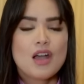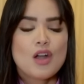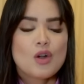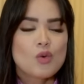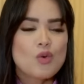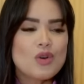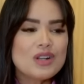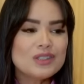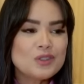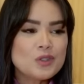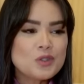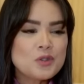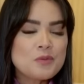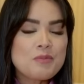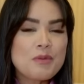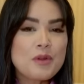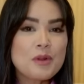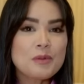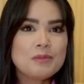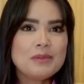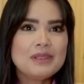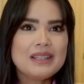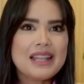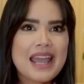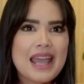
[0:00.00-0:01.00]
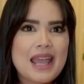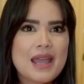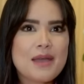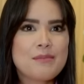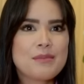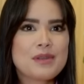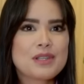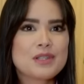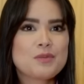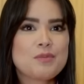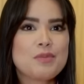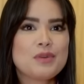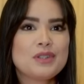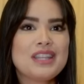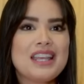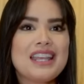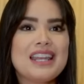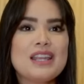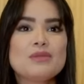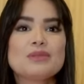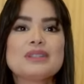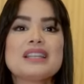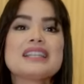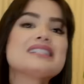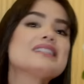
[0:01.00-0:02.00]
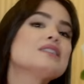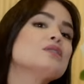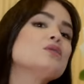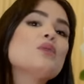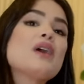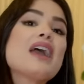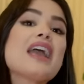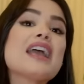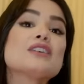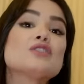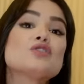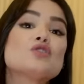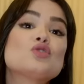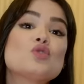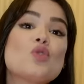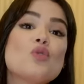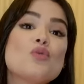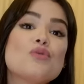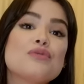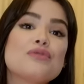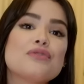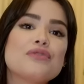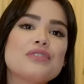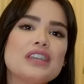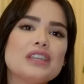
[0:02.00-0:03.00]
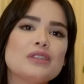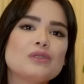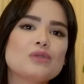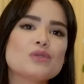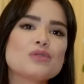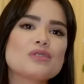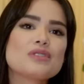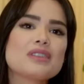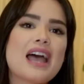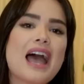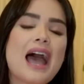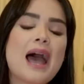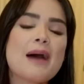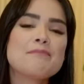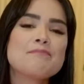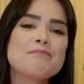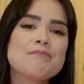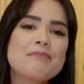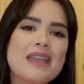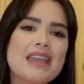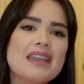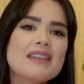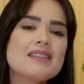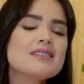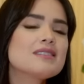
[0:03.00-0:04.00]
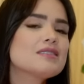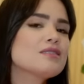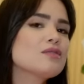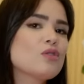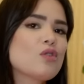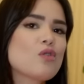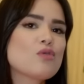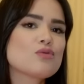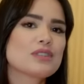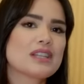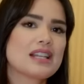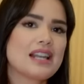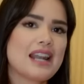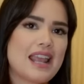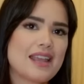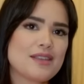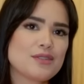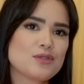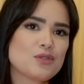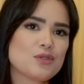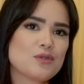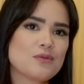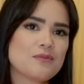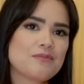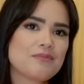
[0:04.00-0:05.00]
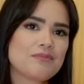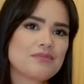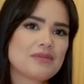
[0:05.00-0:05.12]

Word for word: Quantos problemas poderiam ter sido resolvidos apenas com silêncio?